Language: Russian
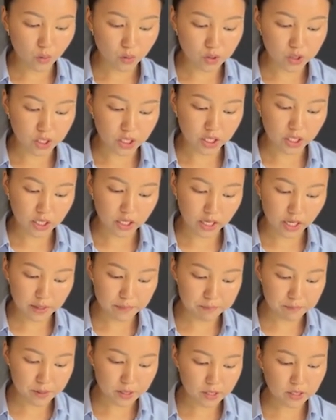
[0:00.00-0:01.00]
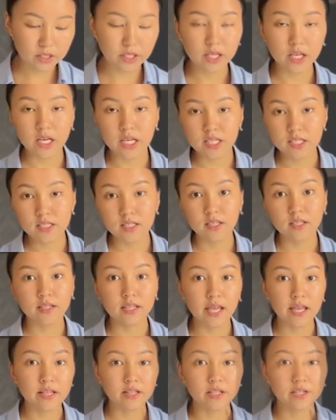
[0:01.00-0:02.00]
Одри Хейберн и Лист
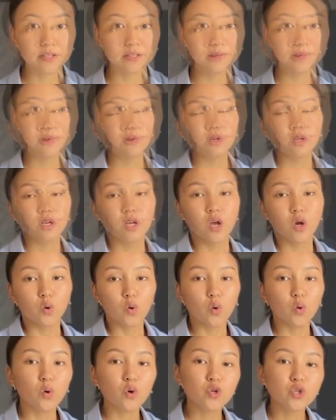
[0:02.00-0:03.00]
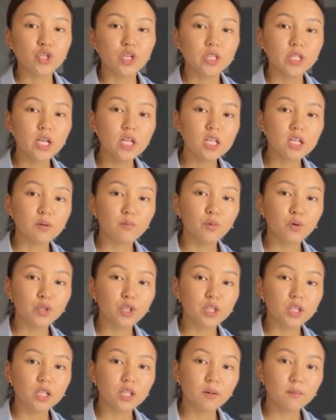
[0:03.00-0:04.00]
Тейлор. Коко Шанель
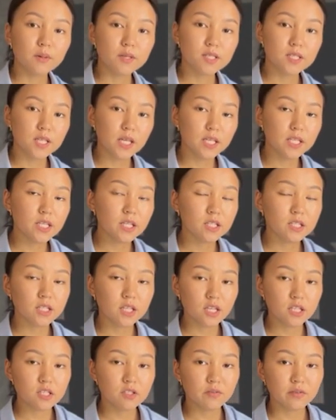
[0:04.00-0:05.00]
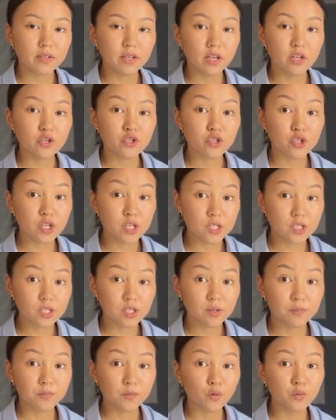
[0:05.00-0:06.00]
работала до последних дней своей
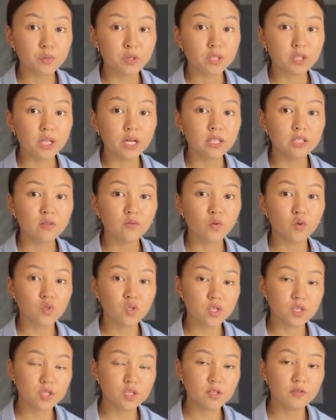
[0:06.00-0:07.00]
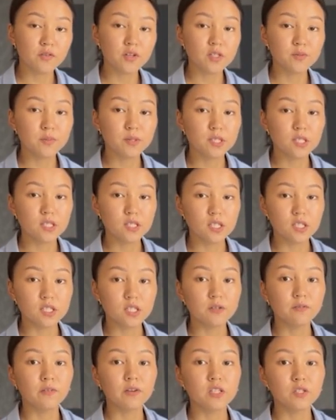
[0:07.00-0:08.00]
жизни, умерла на возрасте
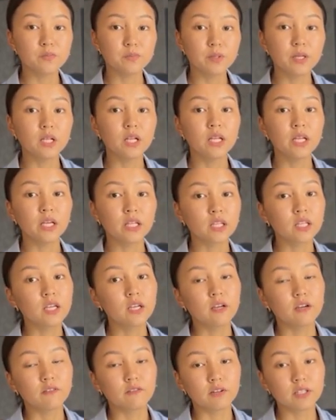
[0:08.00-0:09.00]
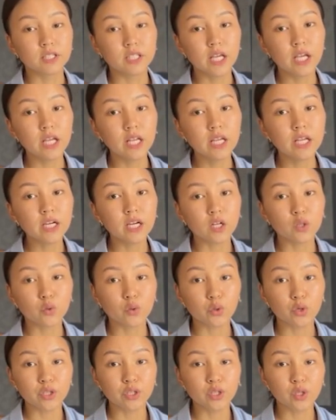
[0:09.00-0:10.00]
88 лет в отеле,
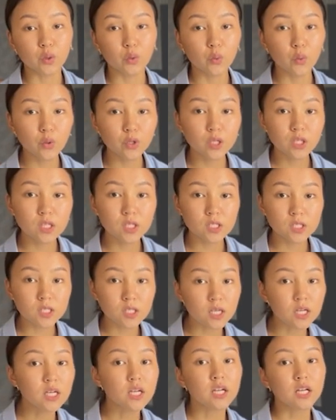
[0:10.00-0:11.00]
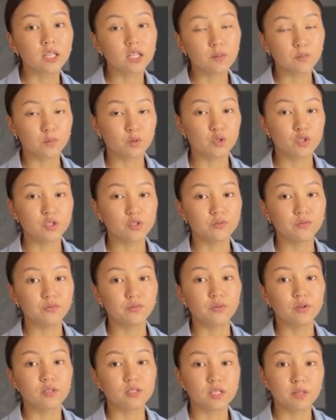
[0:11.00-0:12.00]
который находится напротив
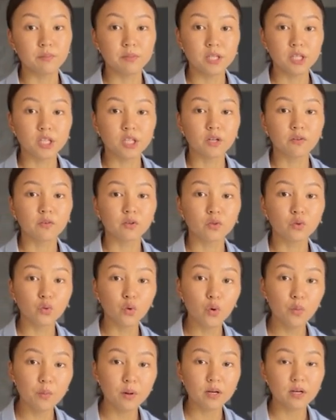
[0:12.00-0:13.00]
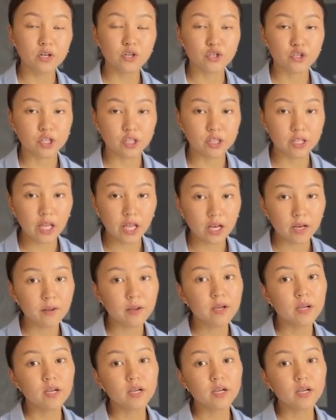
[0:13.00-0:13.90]
знаменитого дома Шанель.